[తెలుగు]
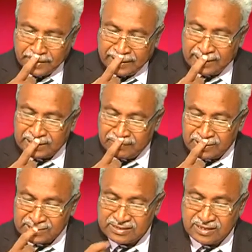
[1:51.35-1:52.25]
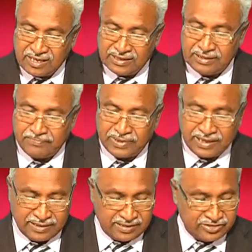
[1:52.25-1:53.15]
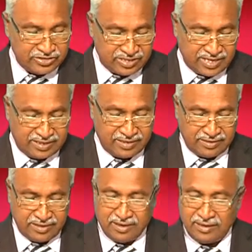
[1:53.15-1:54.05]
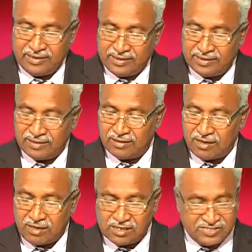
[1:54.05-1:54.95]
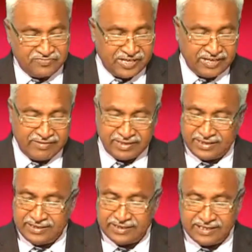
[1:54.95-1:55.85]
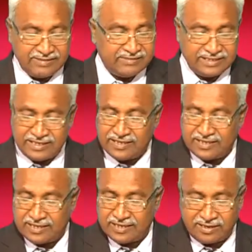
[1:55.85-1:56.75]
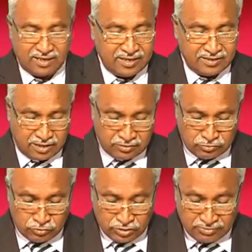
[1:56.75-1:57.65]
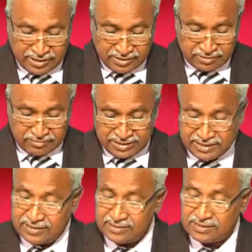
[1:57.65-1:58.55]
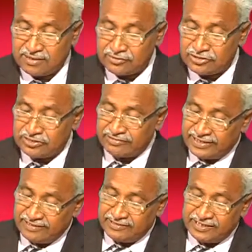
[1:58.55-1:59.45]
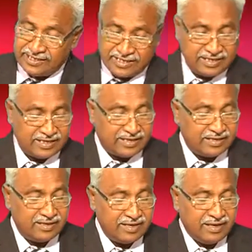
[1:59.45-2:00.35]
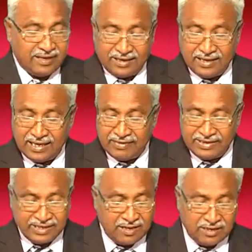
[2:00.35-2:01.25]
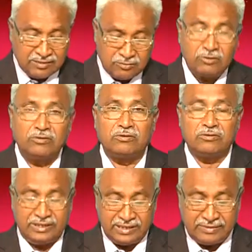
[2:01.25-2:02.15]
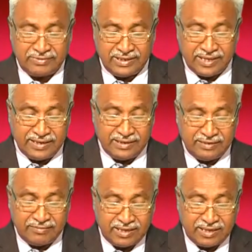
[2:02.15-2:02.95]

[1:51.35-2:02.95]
హితవస్త్రాన్ని ప్రకటించడానికి ఈ లార్డ్స్ ఫేవర్ ఇయర్ ఏమిటి అని అంటే ఆయనకు అనుకూలమైనటువంటి సంవత్సరం ఏమిటి అని అంటే లేవీ కాండములో ఇరవై ఐదవ